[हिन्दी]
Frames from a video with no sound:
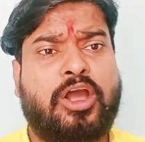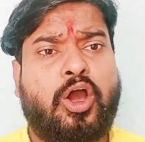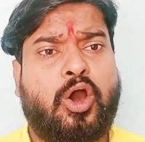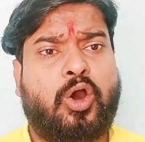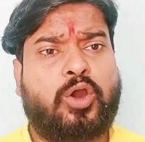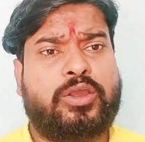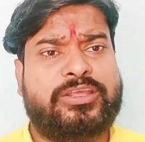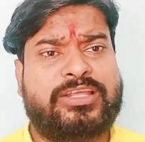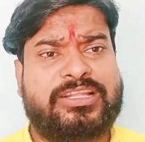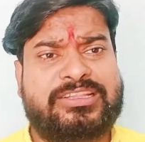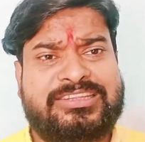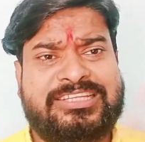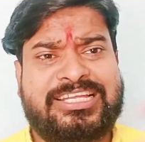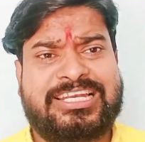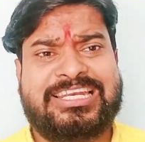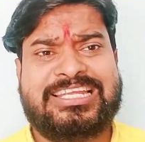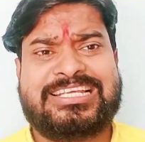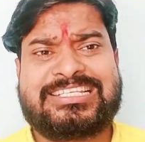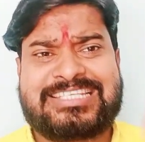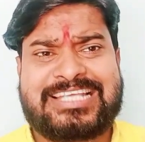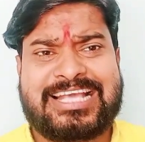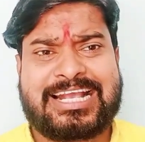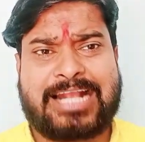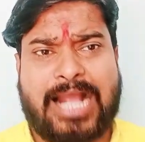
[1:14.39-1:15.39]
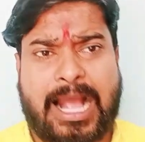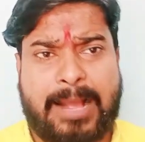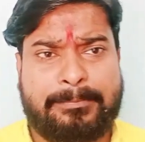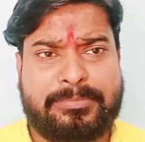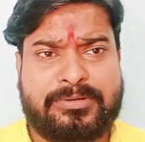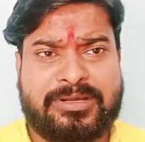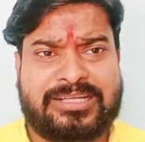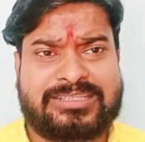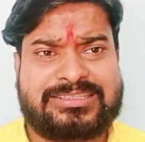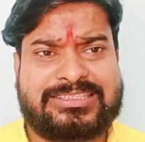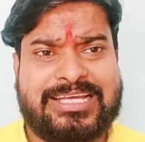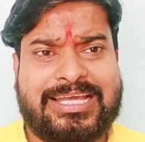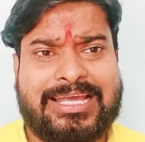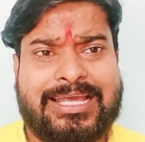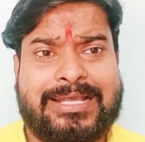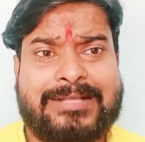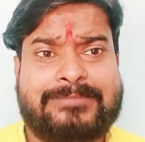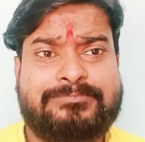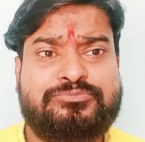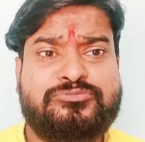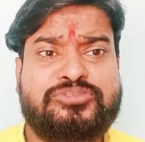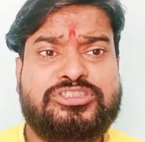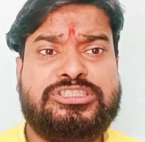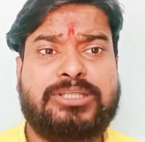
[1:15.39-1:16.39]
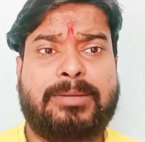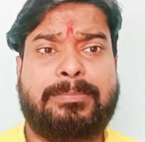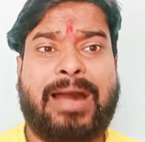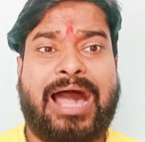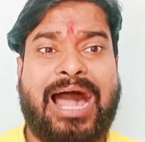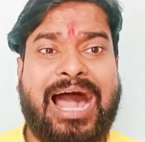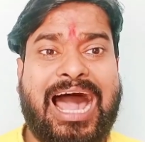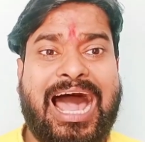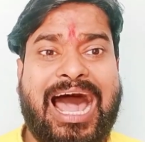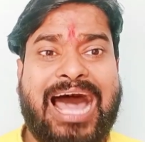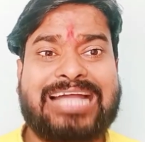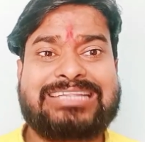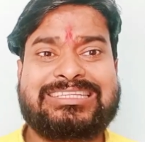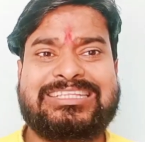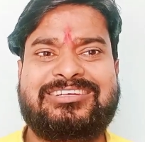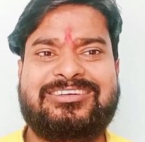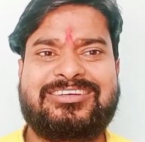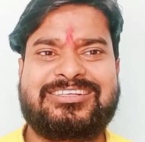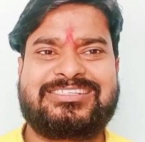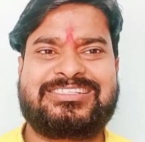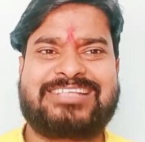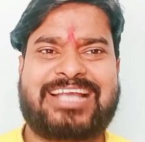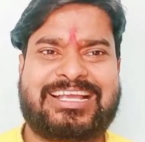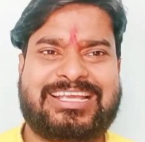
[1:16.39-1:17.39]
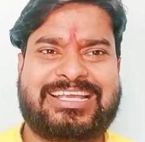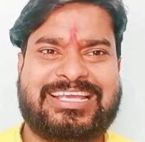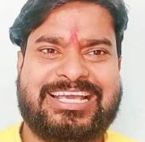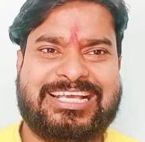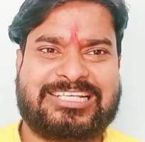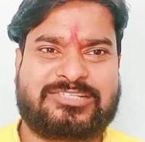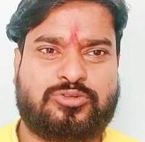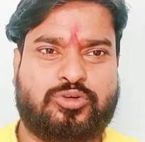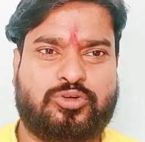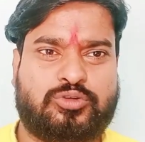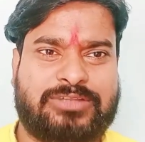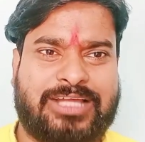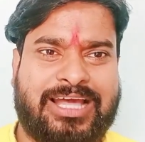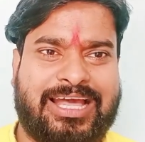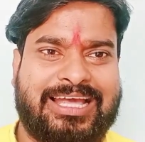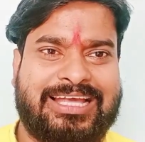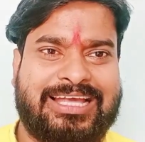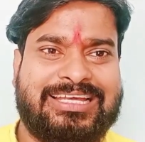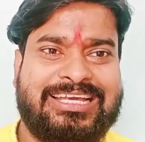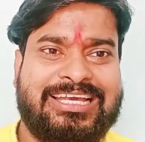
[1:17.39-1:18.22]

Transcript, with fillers: ये दिल्ली से काम करते हैं जब हाथ रस का केस होता है